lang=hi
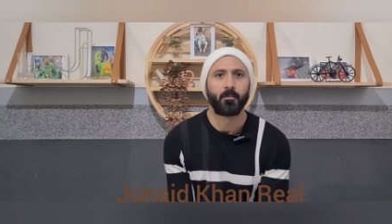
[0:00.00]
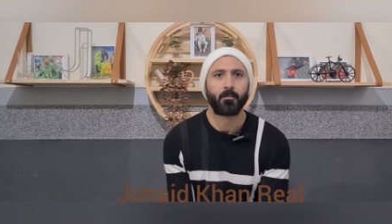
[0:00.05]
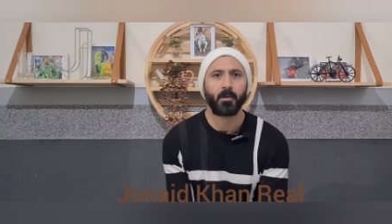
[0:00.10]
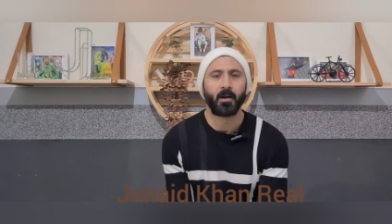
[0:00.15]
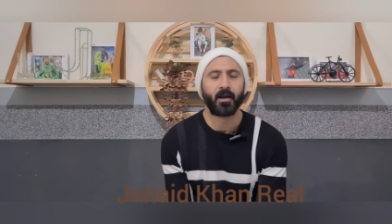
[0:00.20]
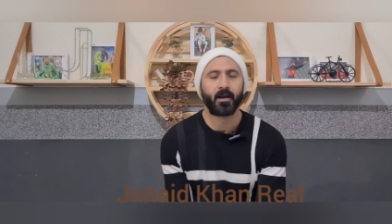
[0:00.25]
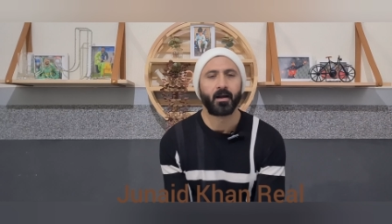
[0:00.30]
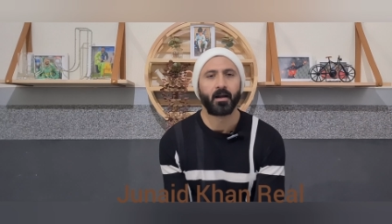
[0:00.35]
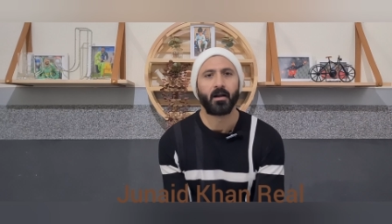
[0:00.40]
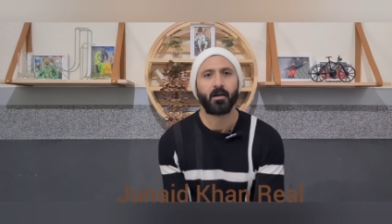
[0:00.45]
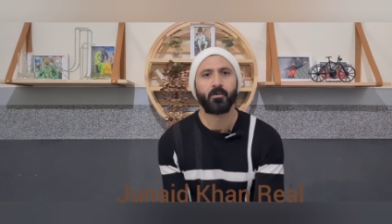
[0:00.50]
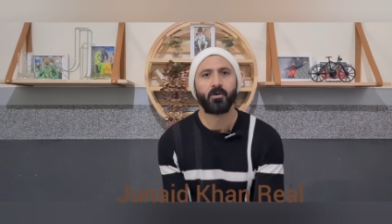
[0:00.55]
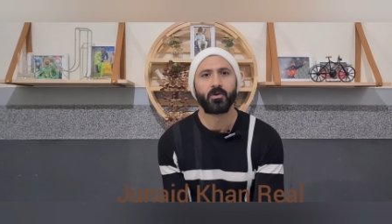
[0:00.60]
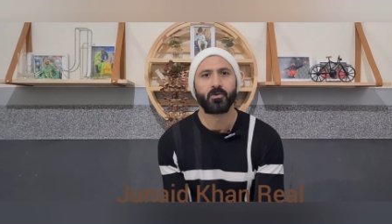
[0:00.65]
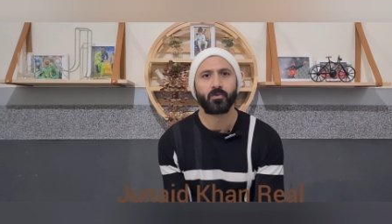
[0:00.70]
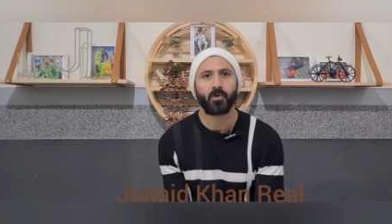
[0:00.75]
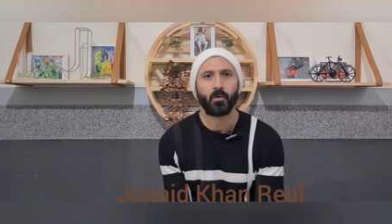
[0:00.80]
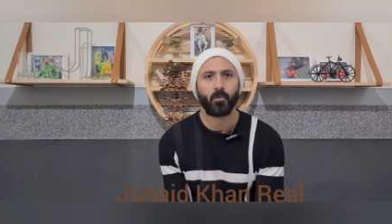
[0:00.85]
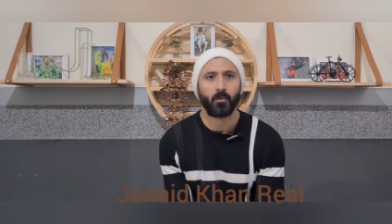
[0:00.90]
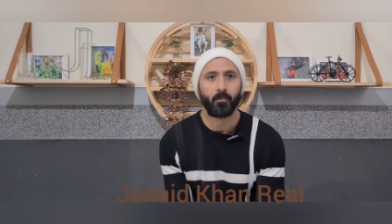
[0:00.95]
प्लेइंग
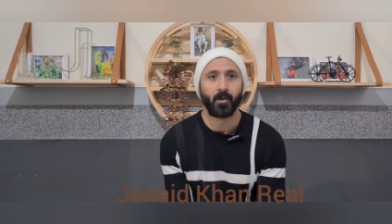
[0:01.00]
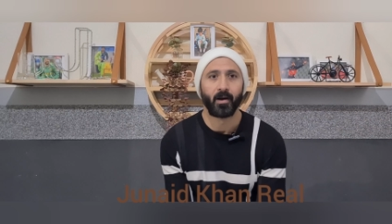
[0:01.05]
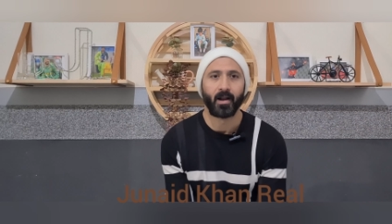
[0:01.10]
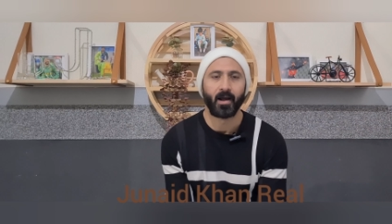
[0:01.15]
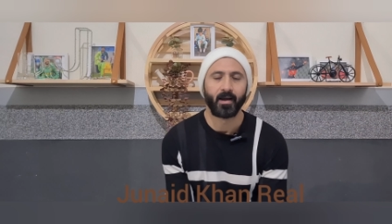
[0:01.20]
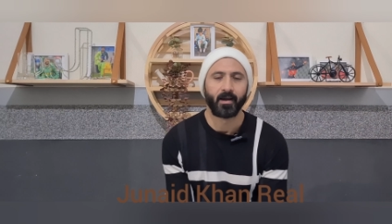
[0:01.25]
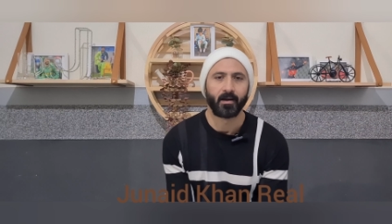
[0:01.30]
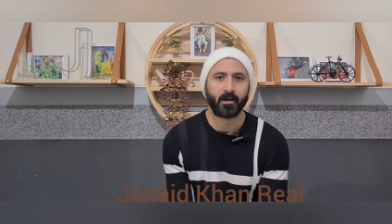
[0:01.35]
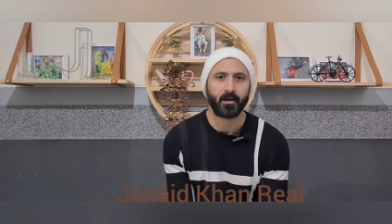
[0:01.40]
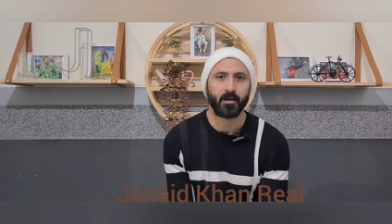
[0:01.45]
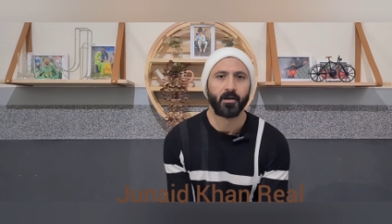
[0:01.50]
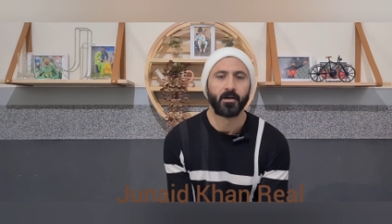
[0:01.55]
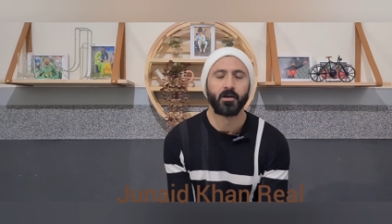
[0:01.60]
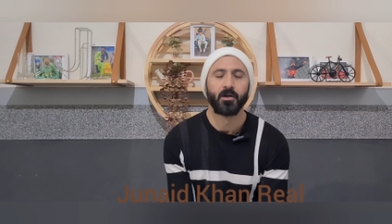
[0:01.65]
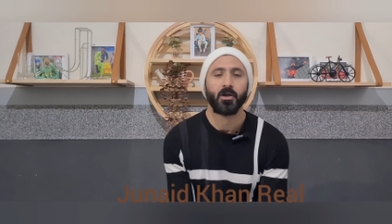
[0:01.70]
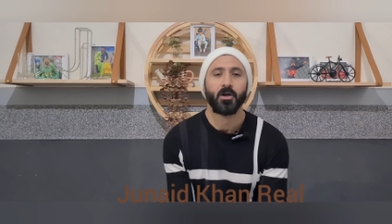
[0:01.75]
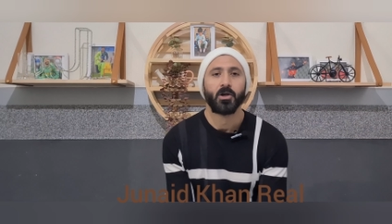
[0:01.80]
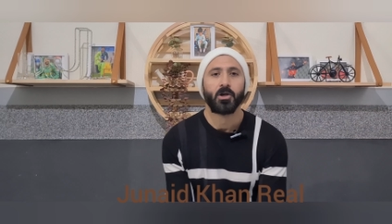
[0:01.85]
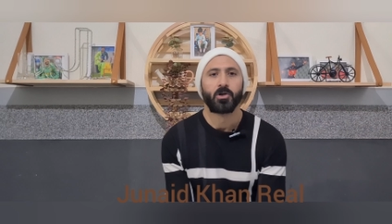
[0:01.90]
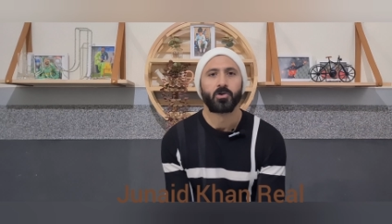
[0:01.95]
एलेवन जो है वो बनाएंगे
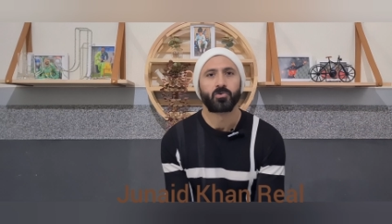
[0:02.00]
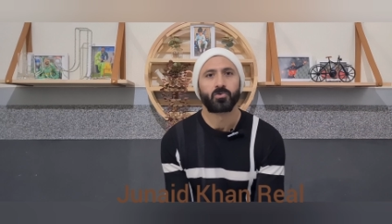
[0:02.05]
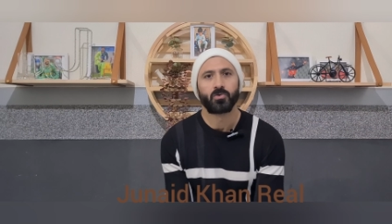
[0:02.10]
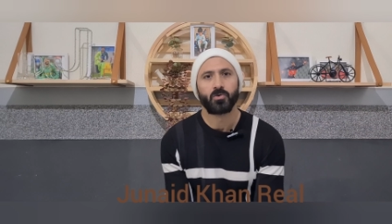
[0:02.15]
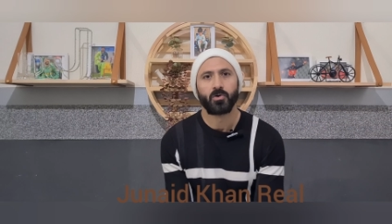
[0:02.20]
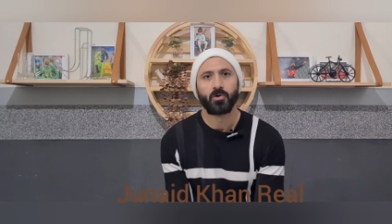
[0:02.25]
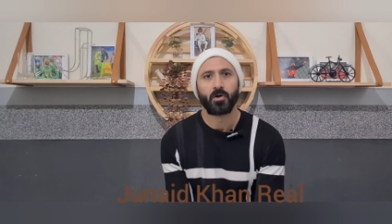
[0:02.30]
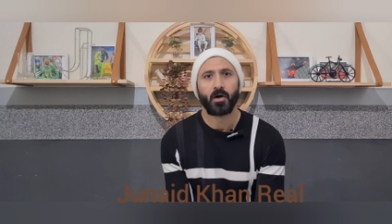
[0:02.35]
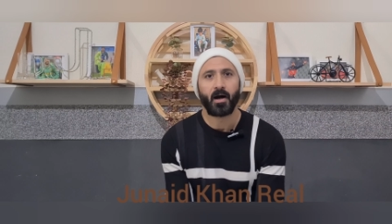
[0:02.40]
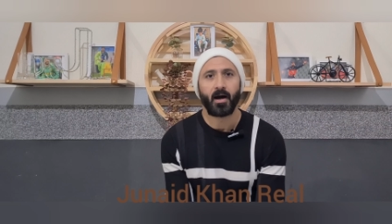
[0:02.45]
तो